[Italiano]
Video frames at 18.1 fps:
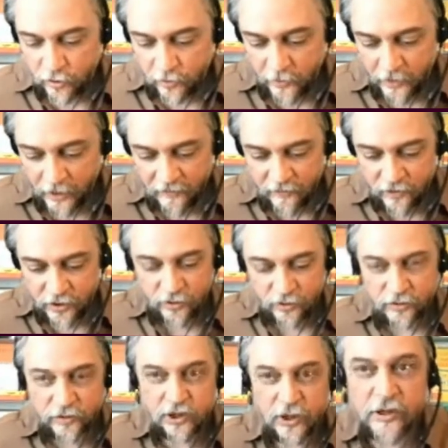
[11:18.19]
parlavo di
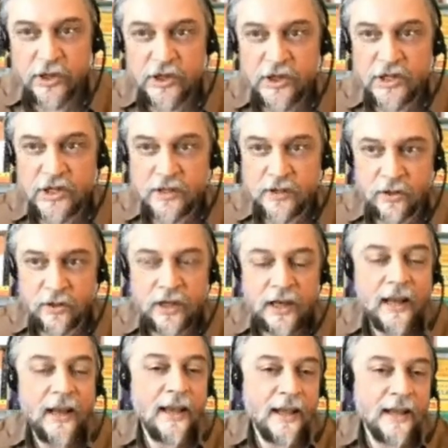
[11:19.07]
controllo di gestione
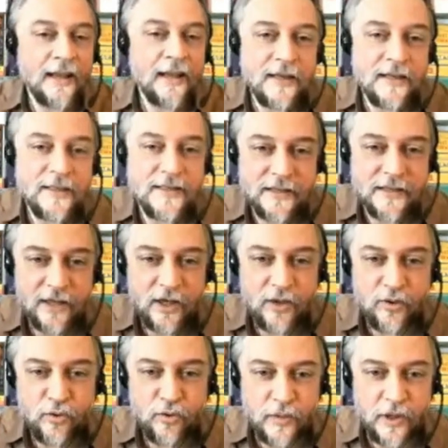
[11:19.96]
è l'analisi dei
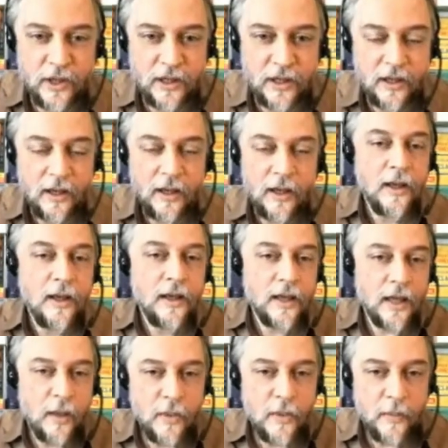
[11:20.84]
numeri
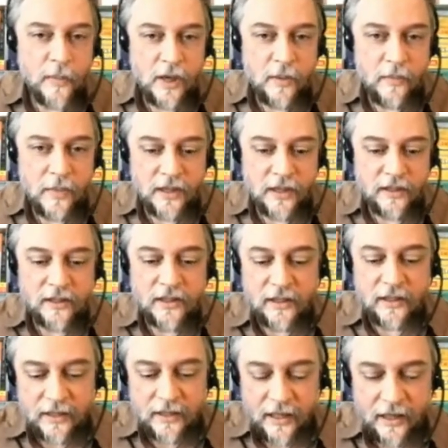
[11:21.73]
che mi permette di
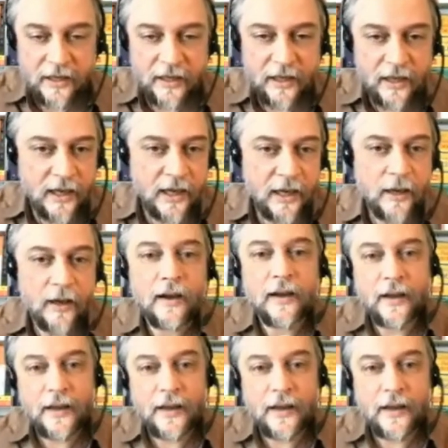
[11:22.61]
andare a